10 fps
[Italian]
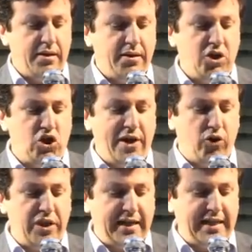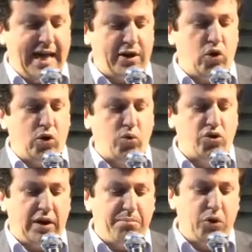Dicevo del ritardo a cui
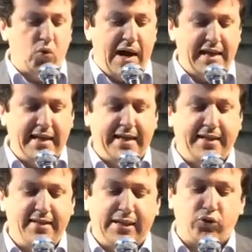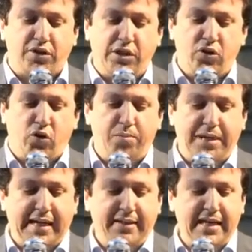sono abituati il candidato sindaco
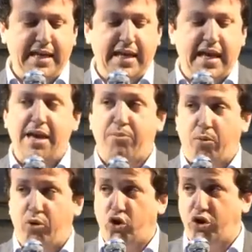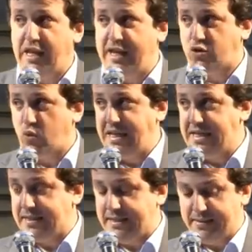Brigandì e i promotori della sua
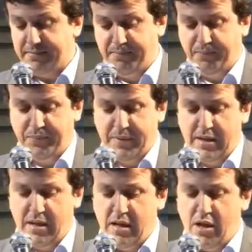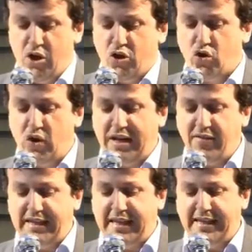lista. Sono
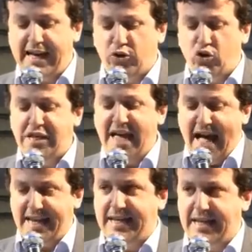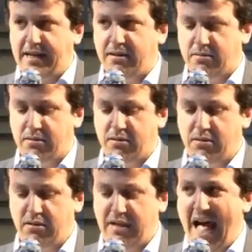arrivati in ritardo di anni,
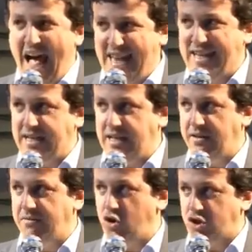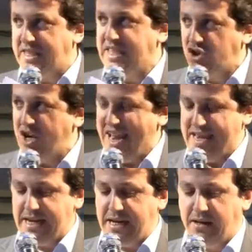anni, forse
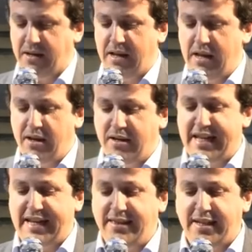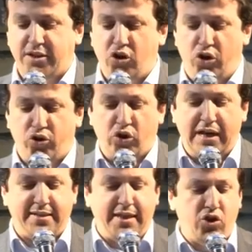decenni, nel rendersi conto che
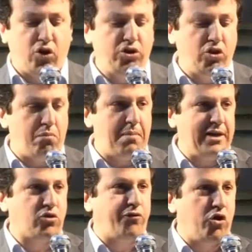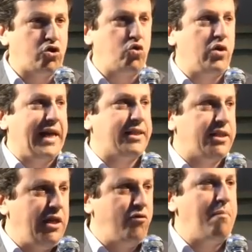il sindaco di Tommaso fosse un cattivo